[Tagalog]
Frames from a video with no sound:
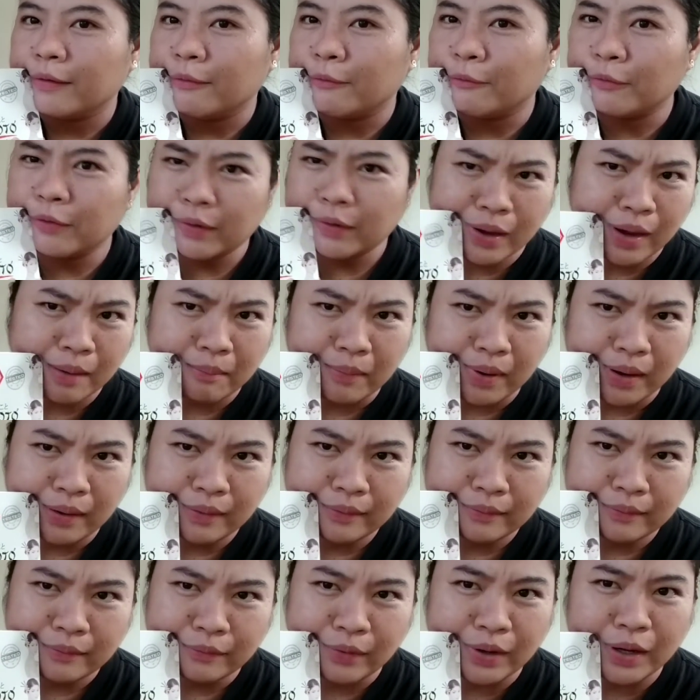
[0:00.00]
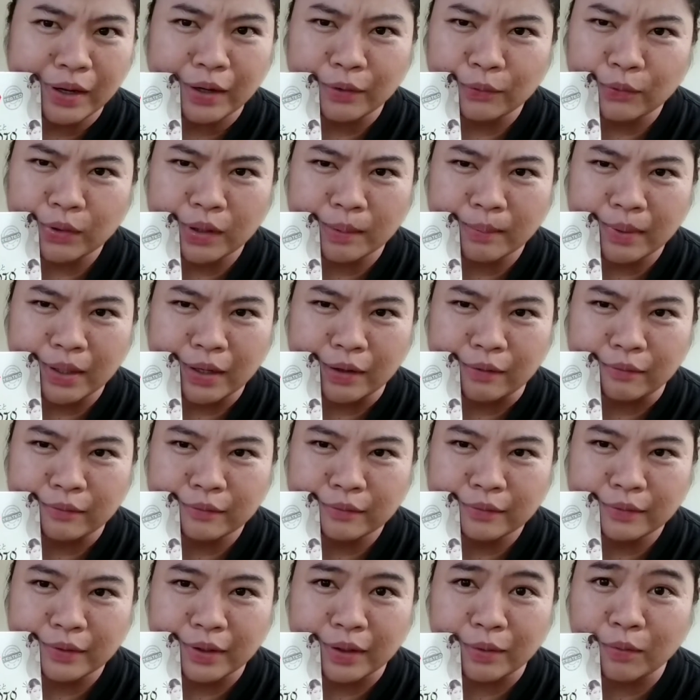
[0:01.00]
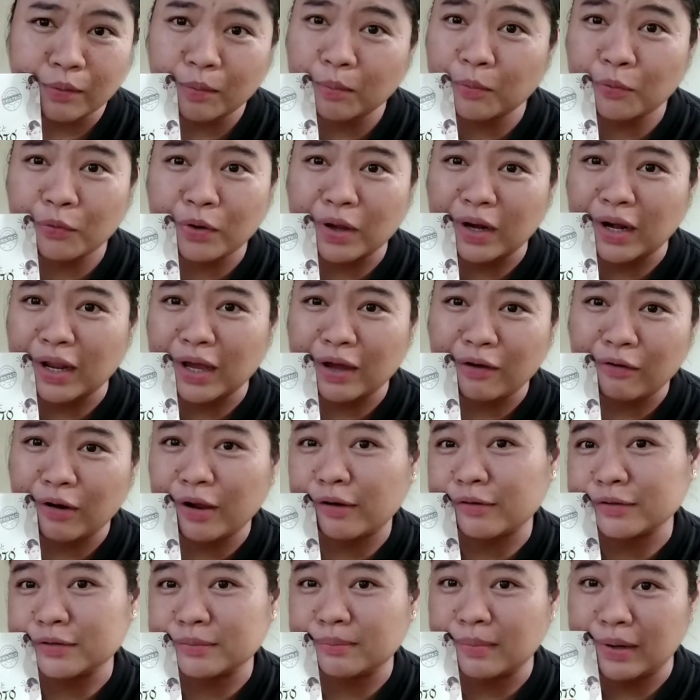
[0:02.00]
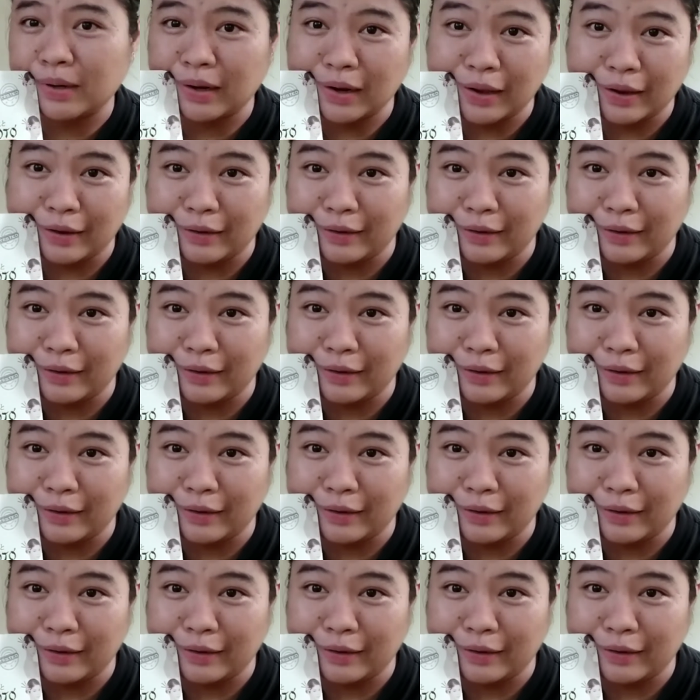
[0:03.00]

Burnaba, walang kabalo. Kaya wang pugalakaw lang ko sa balay.